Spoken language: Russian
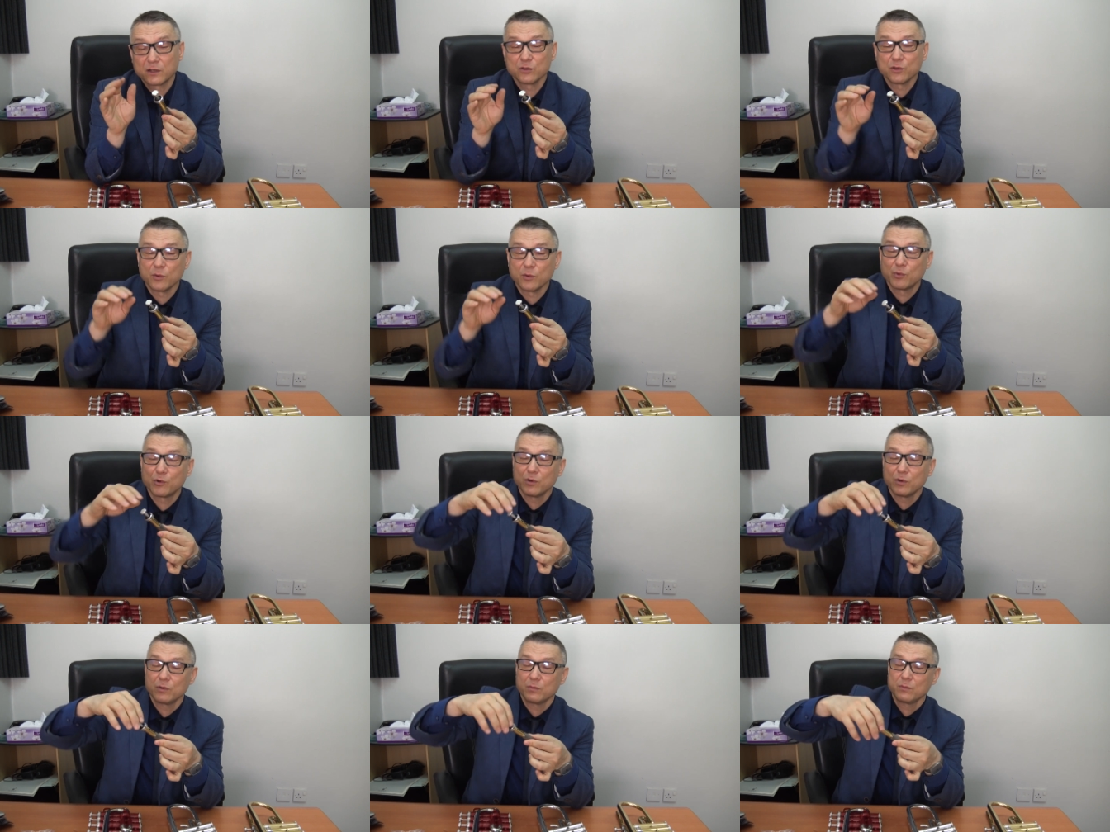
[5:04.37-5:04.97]

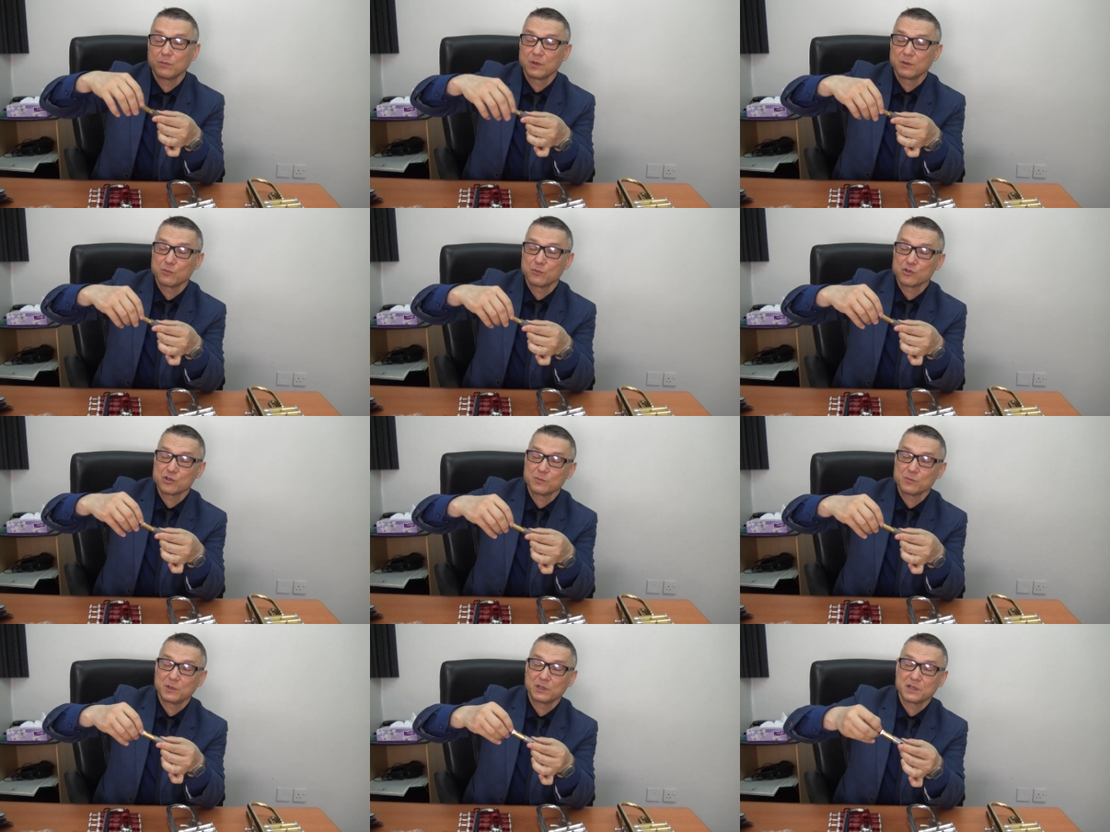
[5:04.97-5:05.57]
кнопку. Мы
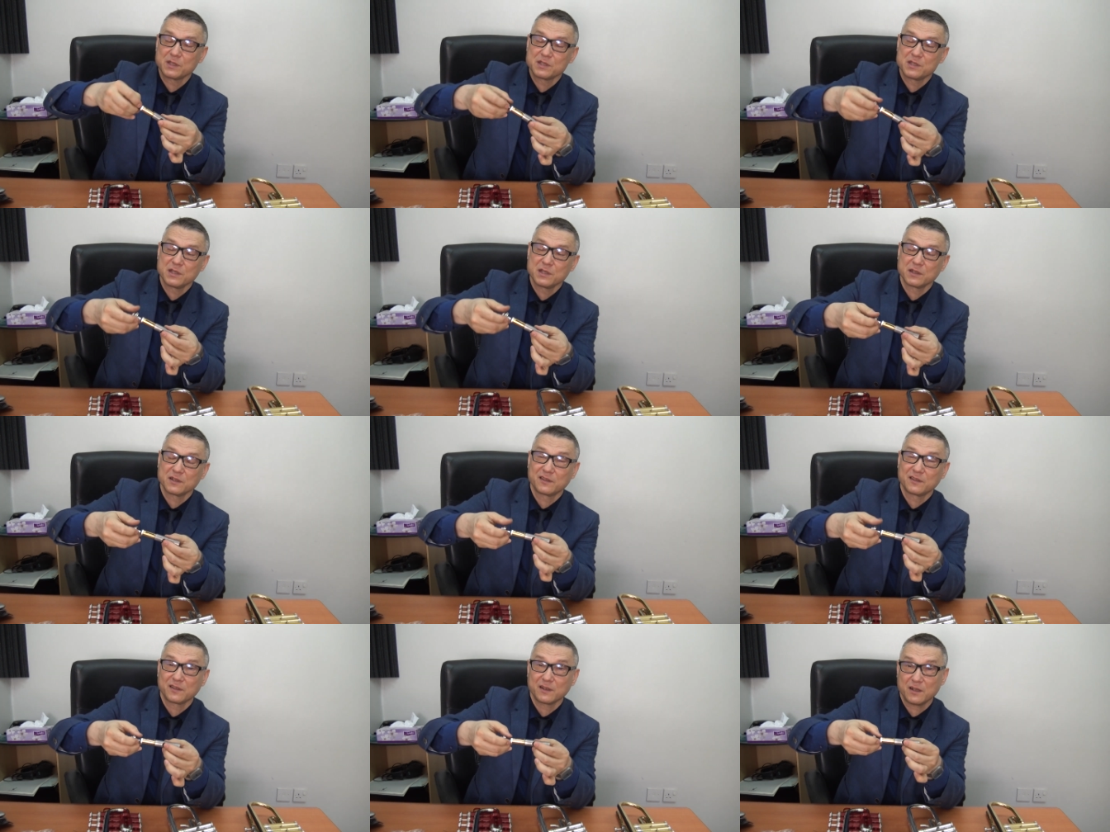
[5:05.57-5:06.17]
можем это
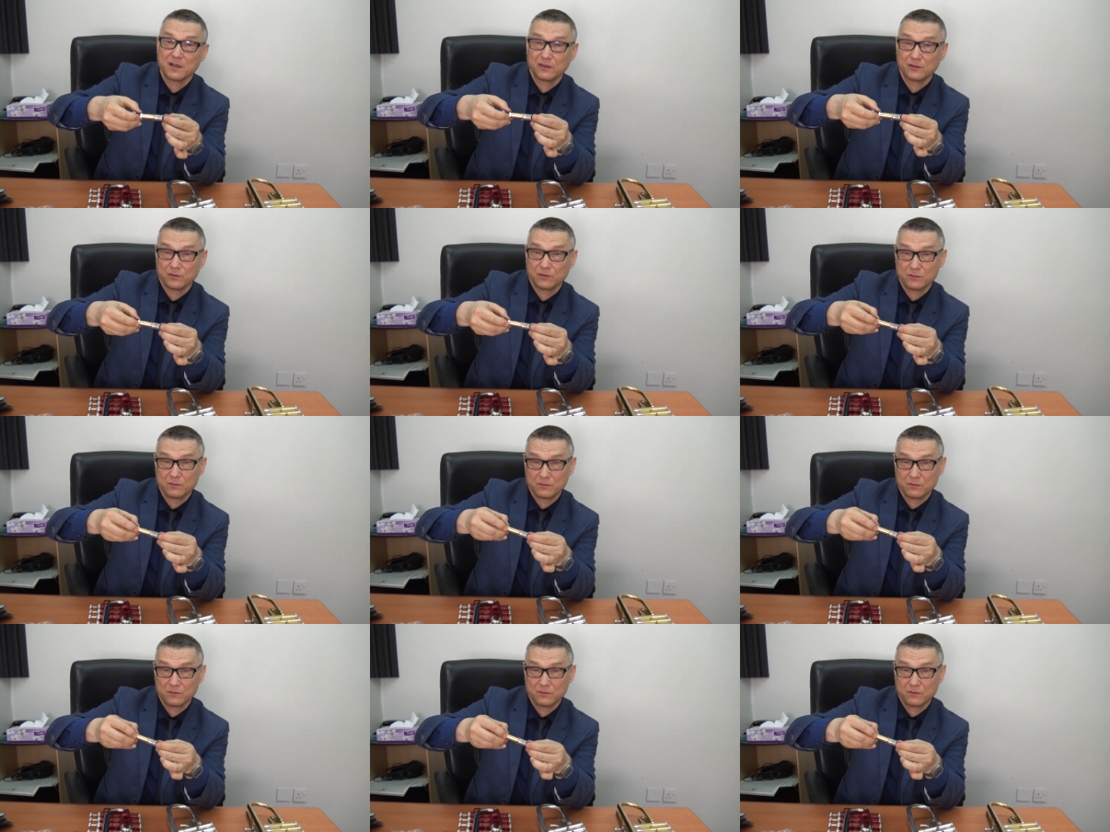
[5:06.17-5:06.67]
делать сразу.